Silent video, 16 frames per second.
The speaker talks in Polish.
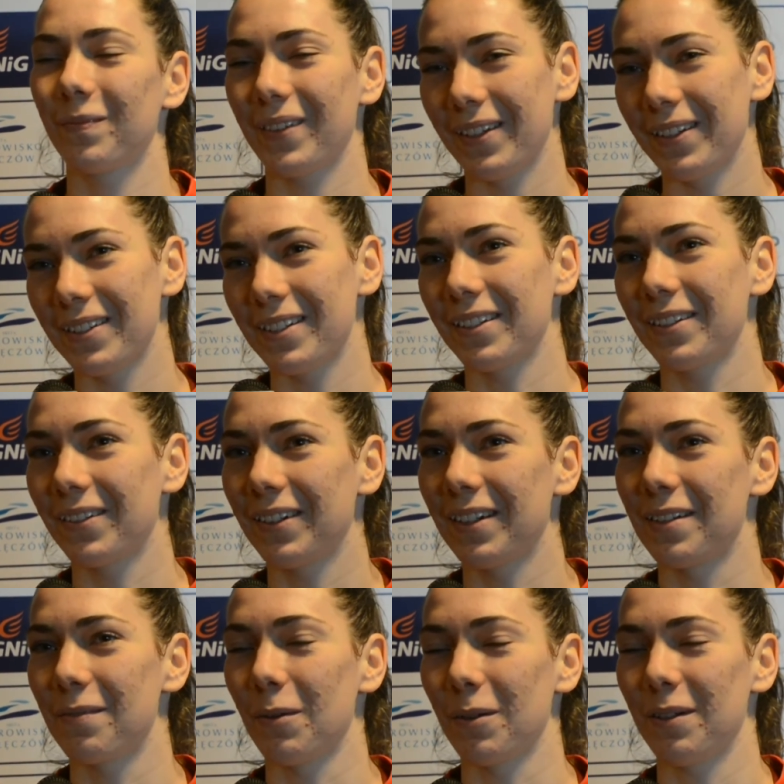No
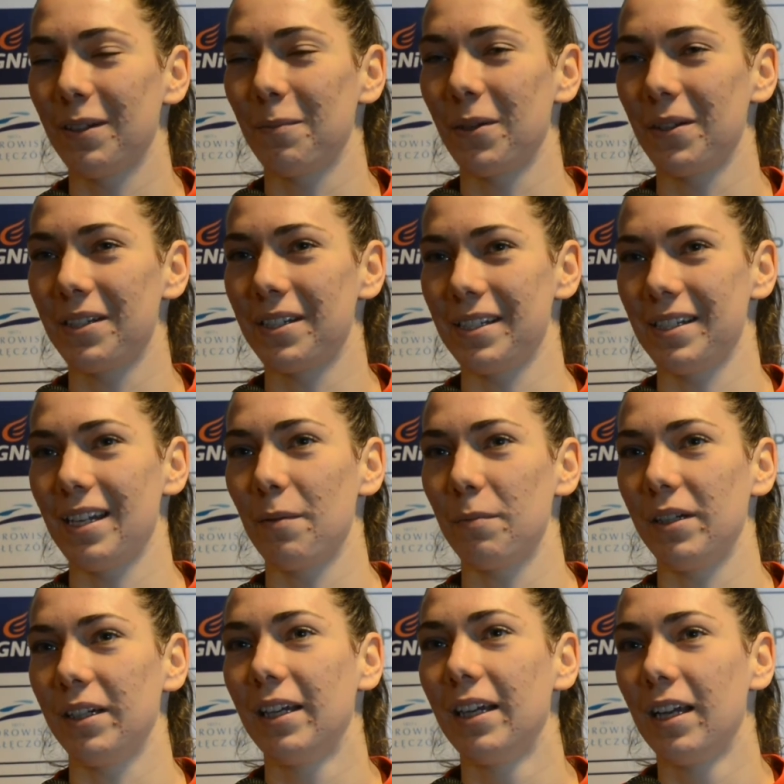dziękuję, bądźcie z
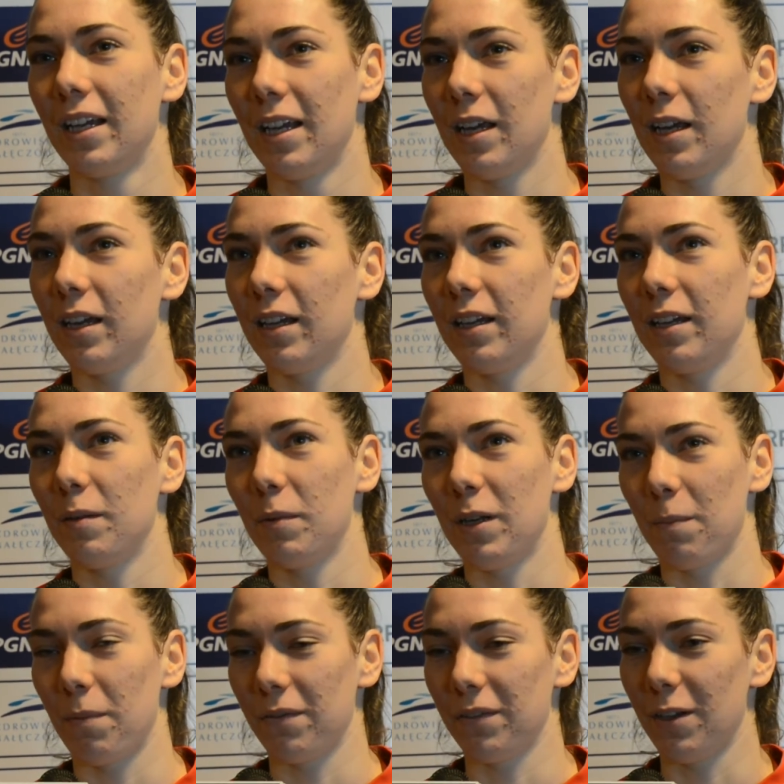nami. My
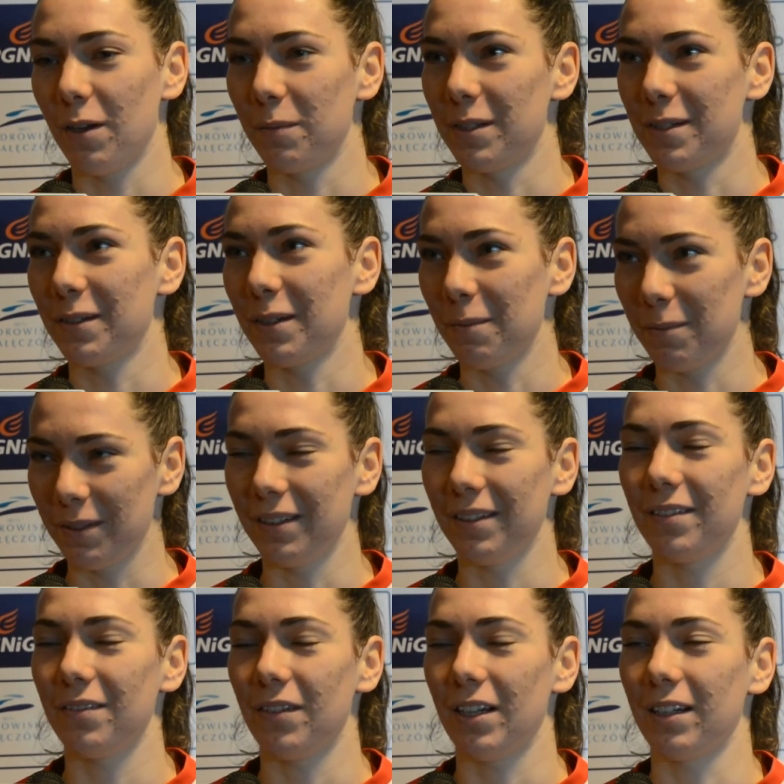na pewno obiecujemy
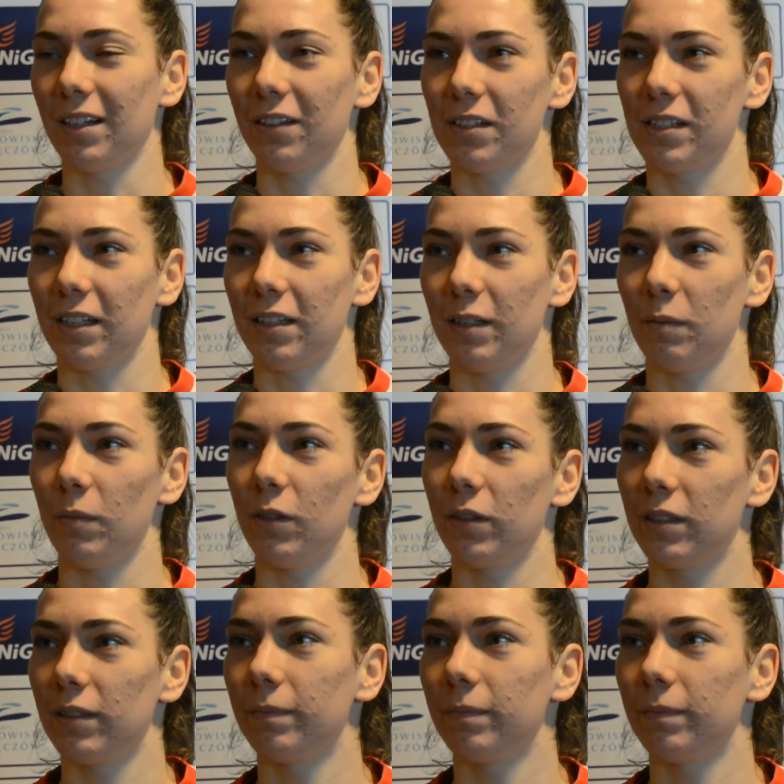walkę do ostatnich minut.